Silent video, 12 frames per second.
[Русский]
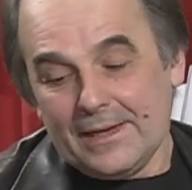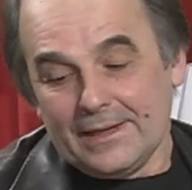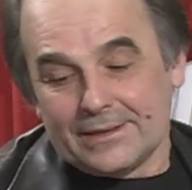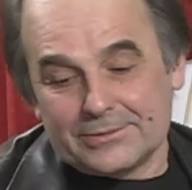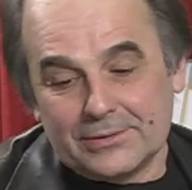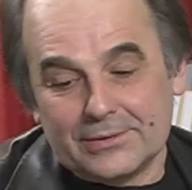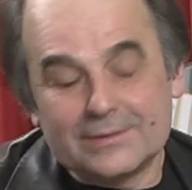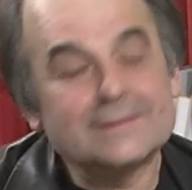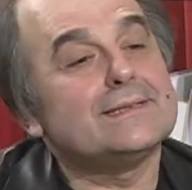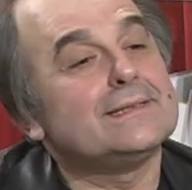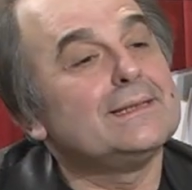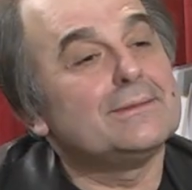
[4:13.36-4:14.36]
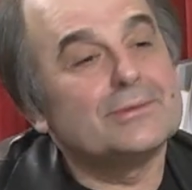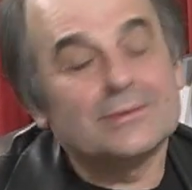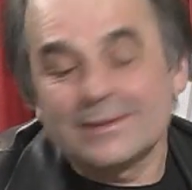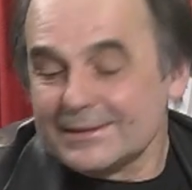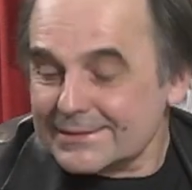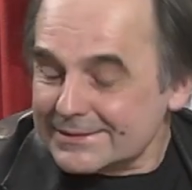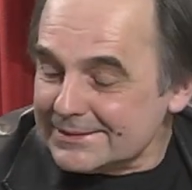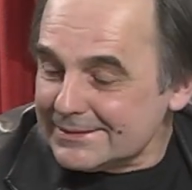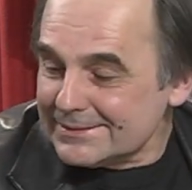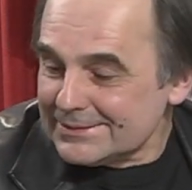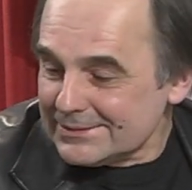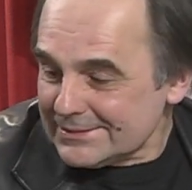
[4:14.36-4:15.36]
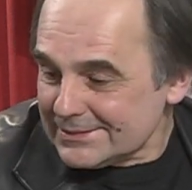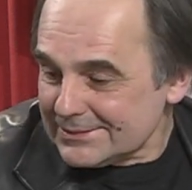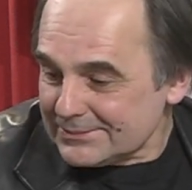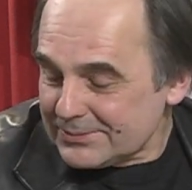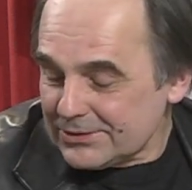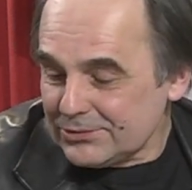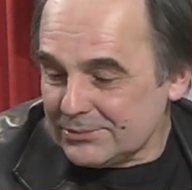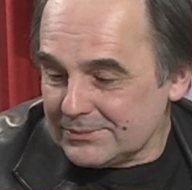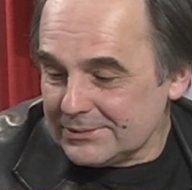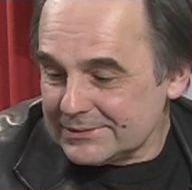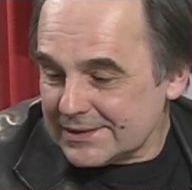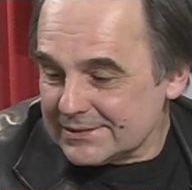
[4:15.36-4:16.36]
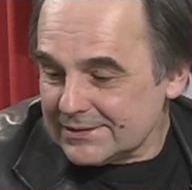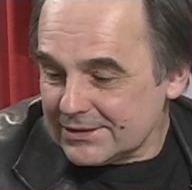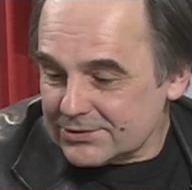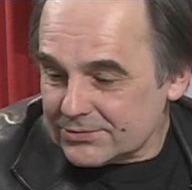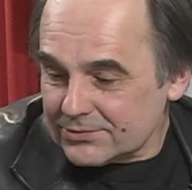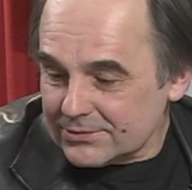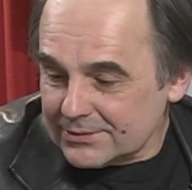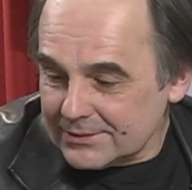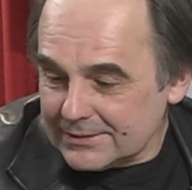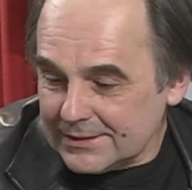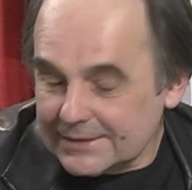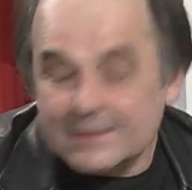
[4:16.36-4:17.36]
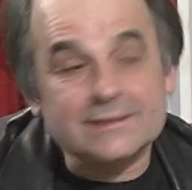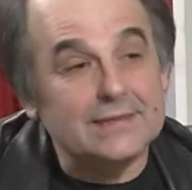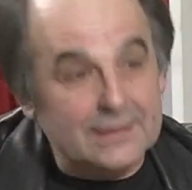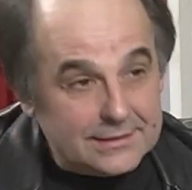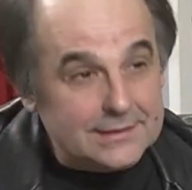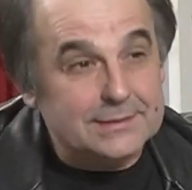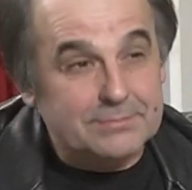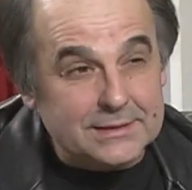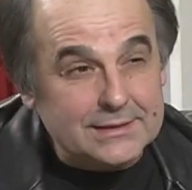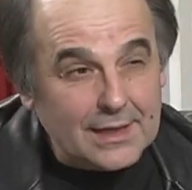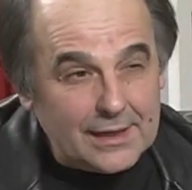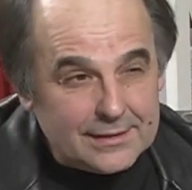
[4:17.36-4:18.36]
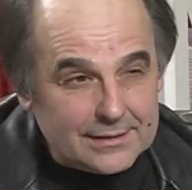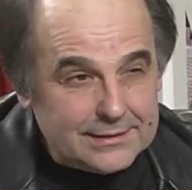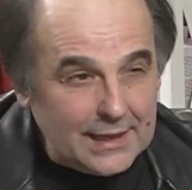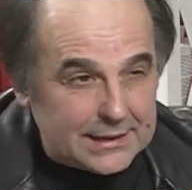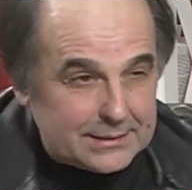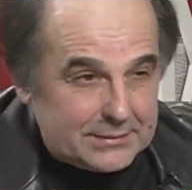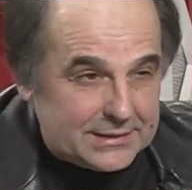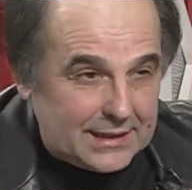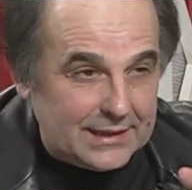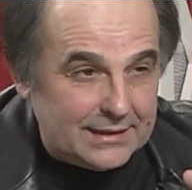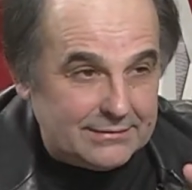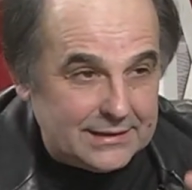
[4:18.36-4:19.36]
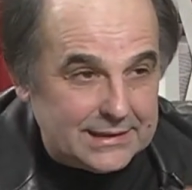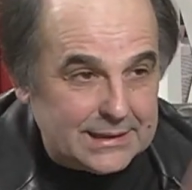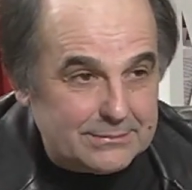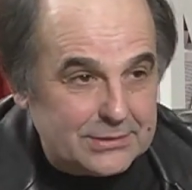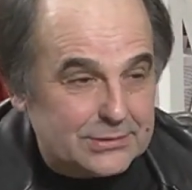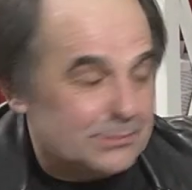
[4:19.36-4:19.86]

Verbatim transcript: Ну, знаете, я могу, конечно, придумать, сказать, что это сделано специально некоторыми дальновидными, чтобы